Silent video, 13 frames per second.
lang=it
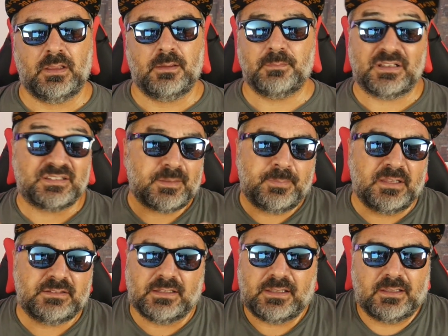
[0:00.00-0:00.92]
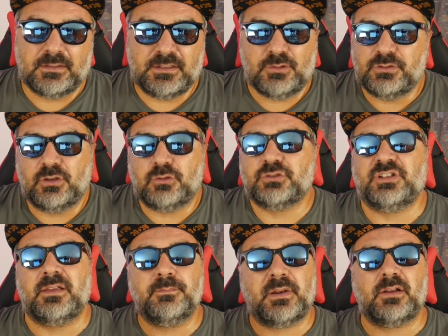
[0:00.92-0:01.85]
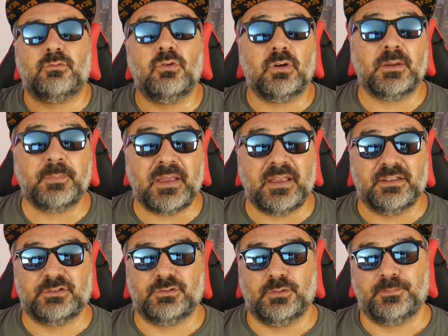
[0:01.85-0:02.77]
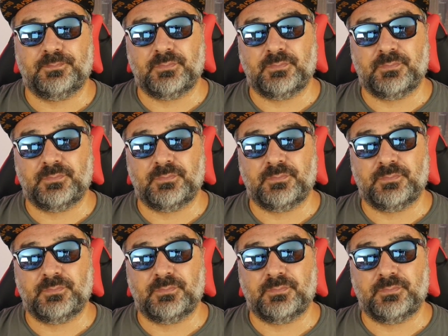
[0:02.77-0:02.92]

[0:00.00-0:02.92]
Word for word: Ma sapete che io dico sempre quello che penso.